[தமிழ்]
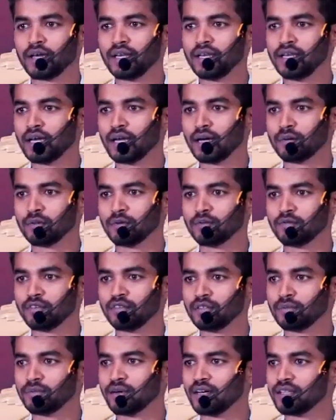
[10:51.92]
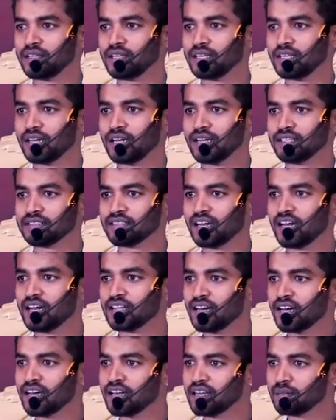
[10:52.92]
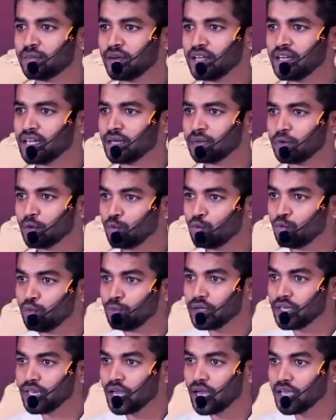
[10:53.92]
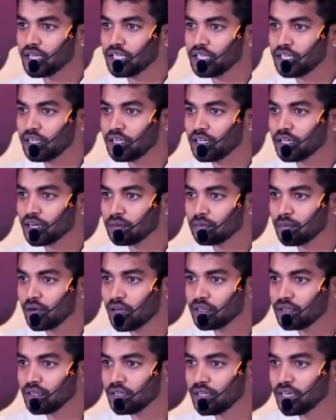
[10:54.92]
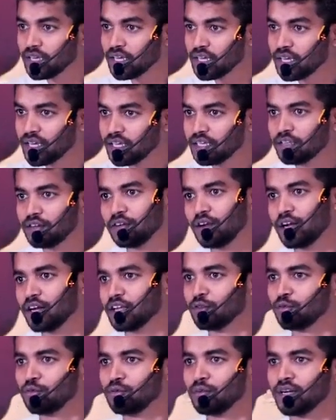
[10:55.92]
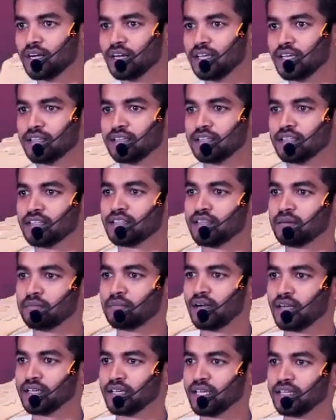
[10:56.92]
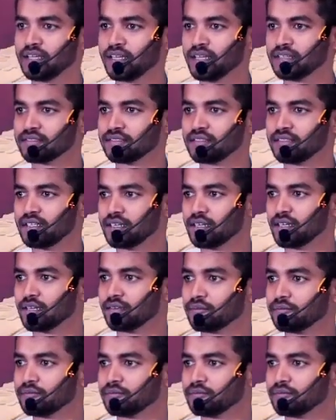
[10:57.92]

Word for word: பரிணாமம் வந்து பார்த்தீங்கன்னா சாதாரண பரிணாமம் உண்மையாக இருக்கிற மாதிரியே இருக்கும் ஆனால் அது உண்மை கிடையாது இதுதான் மாயைன்னு நான் சித்தர்கள்